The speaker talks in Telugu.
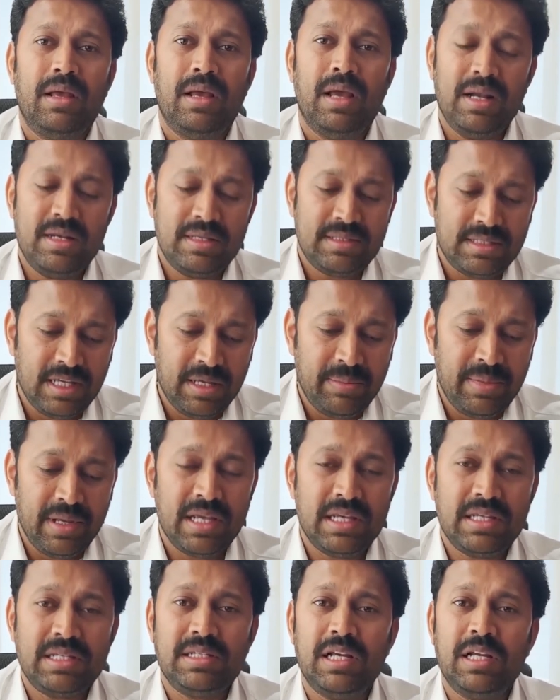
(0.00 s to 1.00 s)
అండ్
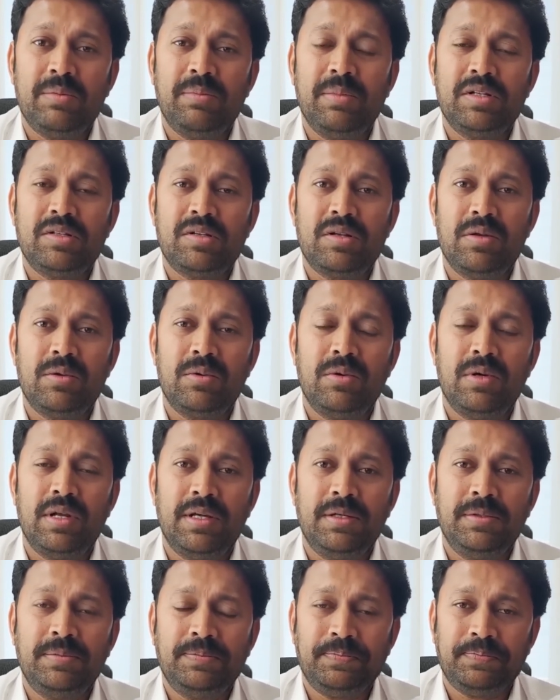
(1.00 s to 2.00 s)
సిబిఐ స్టేట్మెంట్స్లో
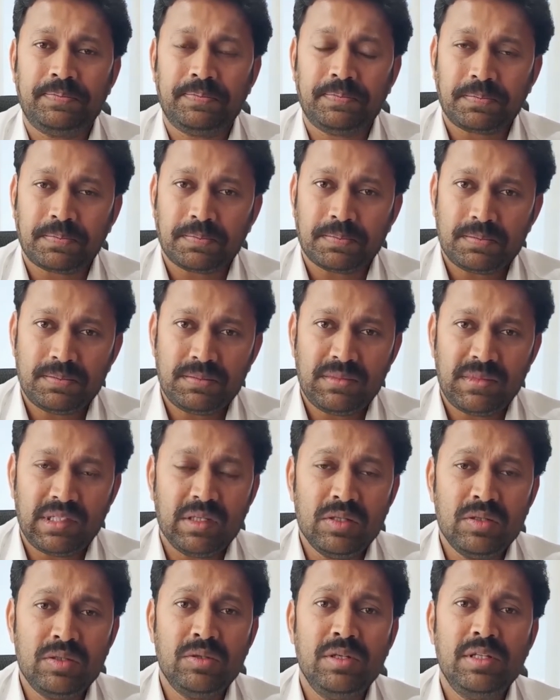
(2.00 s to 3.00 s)
కూడా
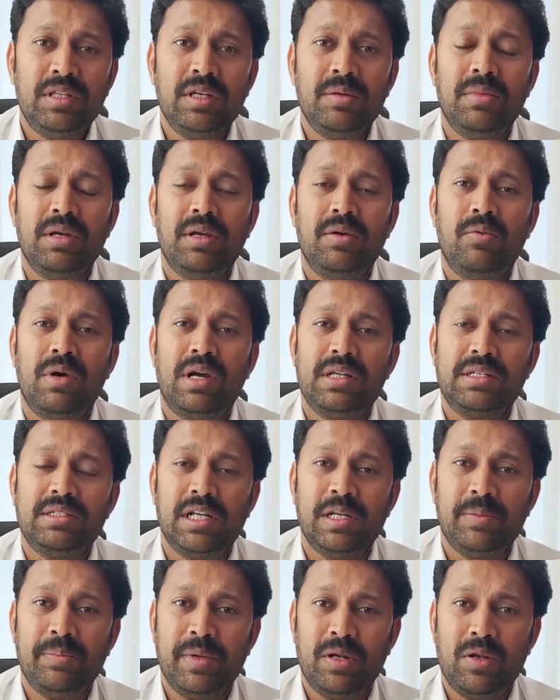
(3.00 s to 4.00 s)
సునీతమ్మ ఒక
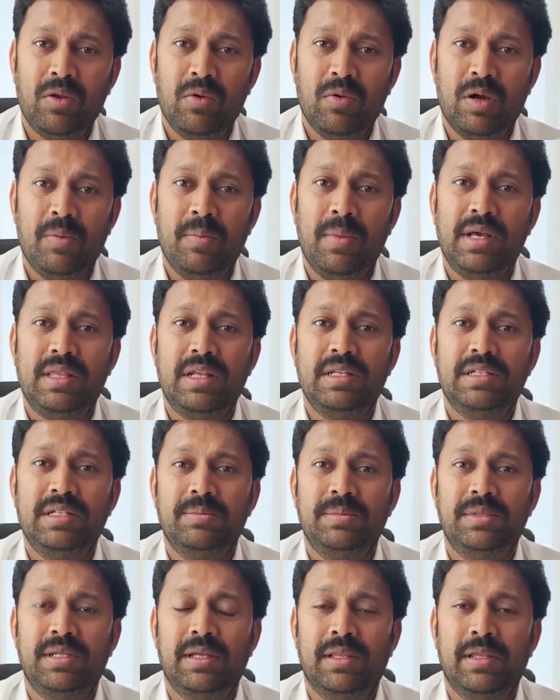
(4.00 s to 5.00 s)
స్టేట్మెంట్లో ఒక మాదిరి
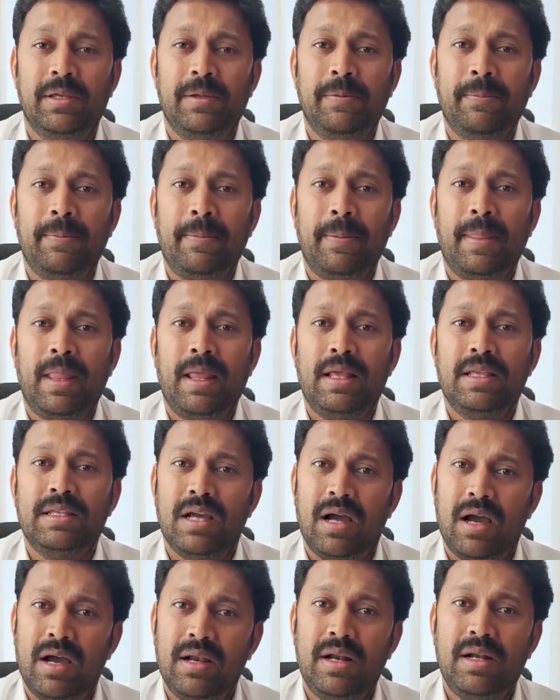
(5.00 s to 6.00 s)
చెప్తుంది
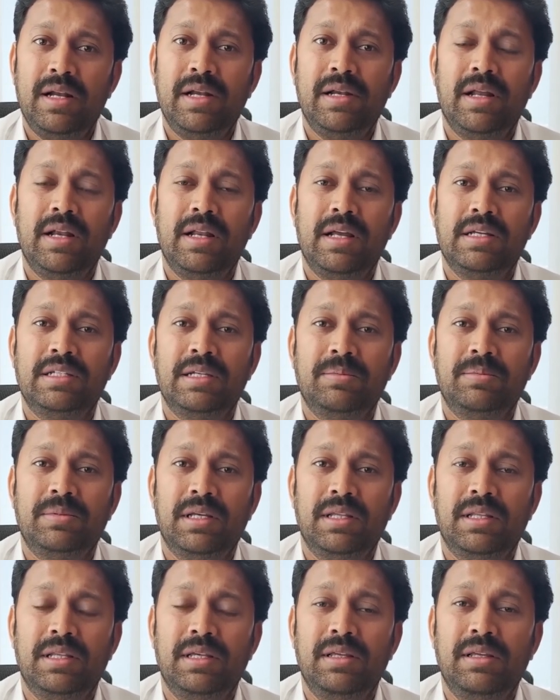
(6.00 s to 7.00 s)
చాలా డీటెయిల్గా
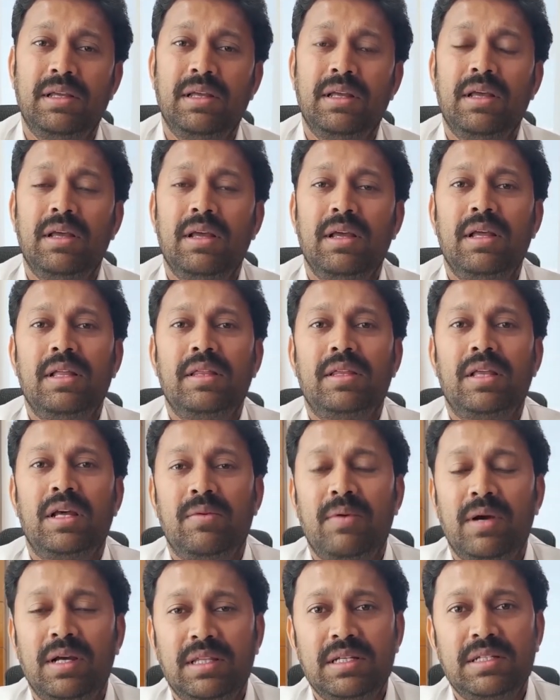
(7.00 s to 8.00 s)
చెప్తుంది
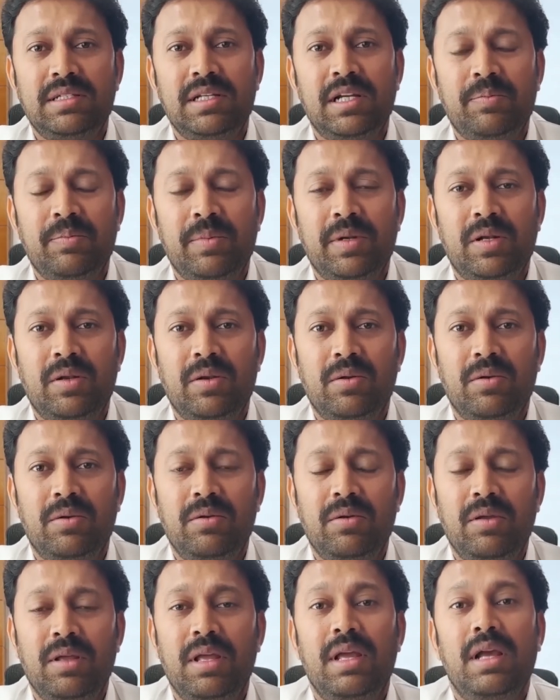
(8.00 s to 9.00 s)
తర్వాత స్టేట్మెంట్లో
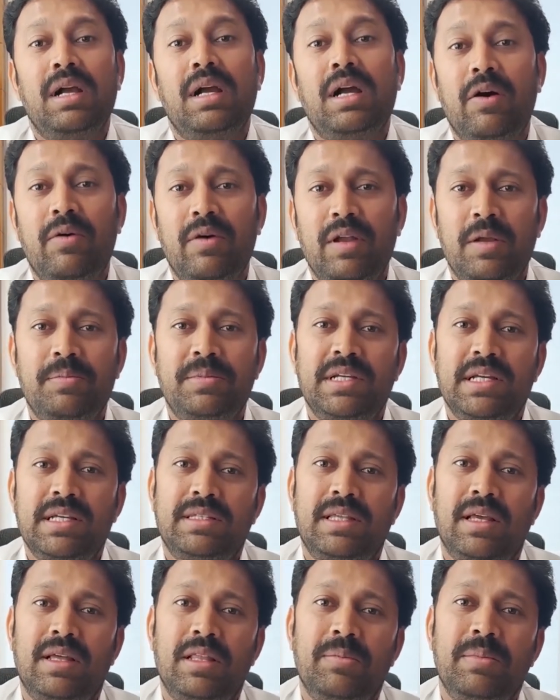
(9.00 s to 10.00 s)
కవరప్
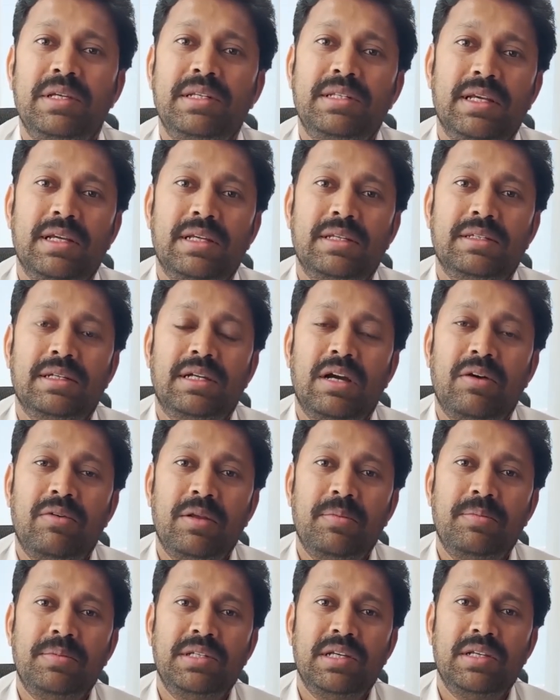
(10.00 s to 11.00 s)
చేస్తుంది మిస్టేక్స్
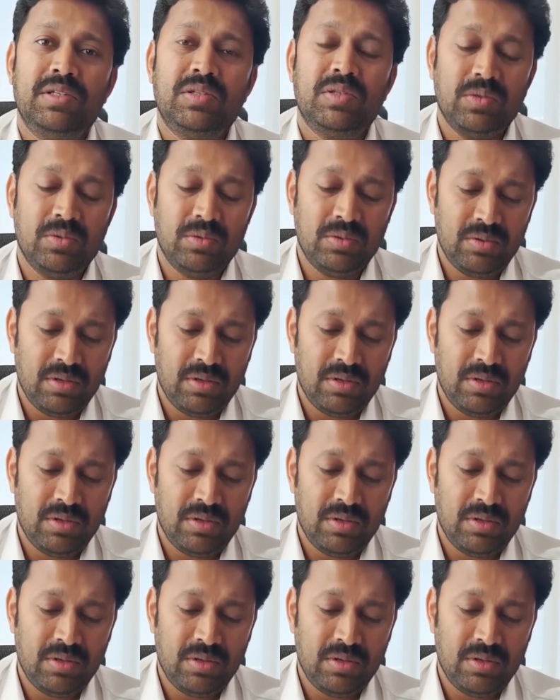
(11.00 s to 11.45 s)
కవరప్ చేస్తూ